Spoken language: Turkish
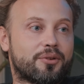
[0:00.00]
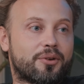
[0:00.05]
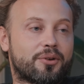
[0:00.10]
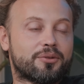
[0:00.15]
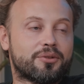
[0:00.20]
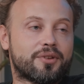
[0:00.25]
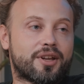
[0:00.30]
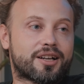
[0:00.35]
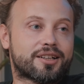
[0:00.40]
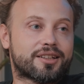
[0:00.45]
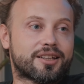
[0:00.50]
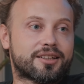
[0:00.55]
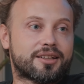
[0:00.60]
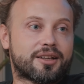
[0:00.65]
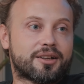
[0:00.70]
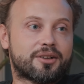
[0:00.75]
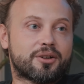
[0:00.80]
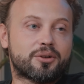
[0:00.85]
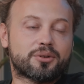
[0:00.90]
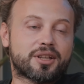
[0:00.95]
Onlarda
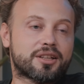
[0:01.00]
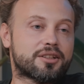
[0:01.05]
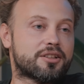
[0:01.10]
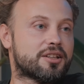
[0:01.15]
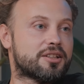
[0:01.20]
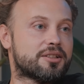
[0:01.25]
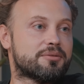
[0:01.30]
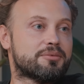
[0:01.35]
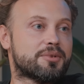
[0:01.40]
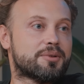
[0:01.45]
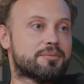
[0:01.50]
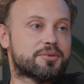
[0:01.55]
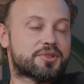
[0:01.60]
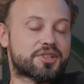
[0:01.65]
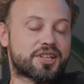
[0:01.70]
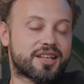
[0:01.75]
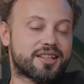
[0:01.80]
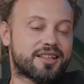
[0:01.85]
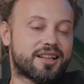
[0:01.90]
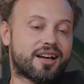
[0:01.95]
da o da dediğim gibi
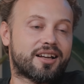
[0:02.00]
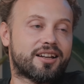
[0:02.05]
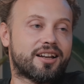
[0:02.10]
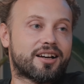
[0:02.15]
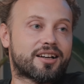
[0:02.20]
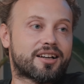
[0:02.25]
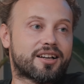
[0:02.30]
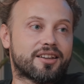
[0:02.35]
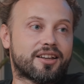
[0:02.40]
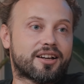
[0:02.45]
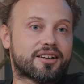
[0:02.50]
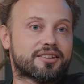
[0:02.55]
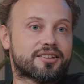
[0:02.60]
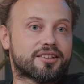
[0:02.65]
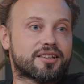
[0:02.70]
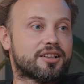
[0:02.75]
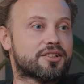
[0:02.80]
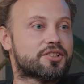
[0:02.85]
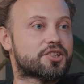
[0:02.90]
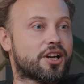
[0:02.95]
şeyle alakalı
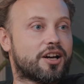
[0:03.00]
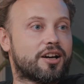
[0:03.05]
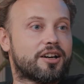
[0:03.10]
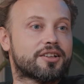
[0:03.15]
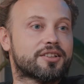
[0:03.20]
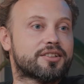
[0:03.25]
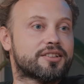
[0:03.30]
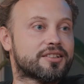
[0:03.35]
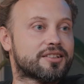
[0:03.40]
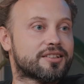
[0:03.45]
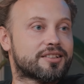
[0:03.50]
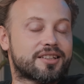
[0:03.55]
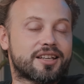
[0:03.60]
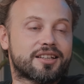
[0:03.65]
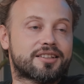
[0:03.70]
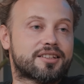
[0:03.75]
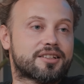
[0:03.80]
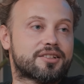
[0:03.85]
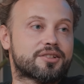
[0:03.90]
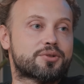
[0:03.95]
artık. Ya çağın
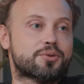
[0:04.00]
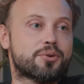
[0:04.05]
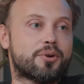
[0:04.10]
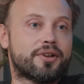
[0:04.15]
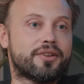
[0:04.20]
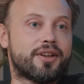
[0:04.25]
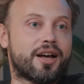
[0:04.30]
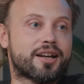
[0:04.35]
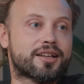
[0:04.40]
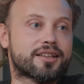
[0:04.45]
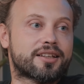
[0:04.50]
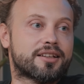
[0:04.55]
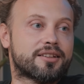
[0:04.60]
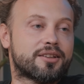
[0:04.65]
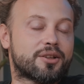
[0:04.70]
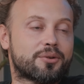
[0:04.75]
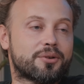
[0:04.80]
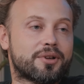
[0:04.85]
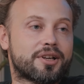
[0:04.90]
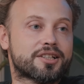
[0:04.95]
getirisi o. Hani
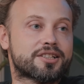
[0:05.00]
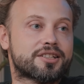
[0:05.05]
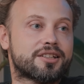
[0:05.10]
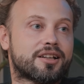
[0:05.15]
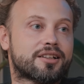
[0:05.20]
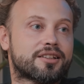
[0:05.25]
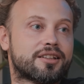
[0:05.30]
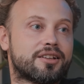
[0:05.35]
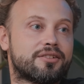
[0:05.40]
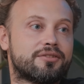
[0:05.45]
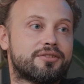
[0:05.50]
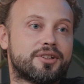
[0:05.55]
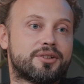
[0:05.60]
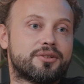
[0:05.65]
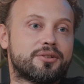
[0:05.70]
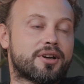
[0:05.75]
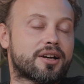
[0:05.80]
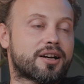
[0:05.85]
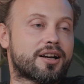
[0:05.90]
erkekler o yaşlarda evleniyor. E,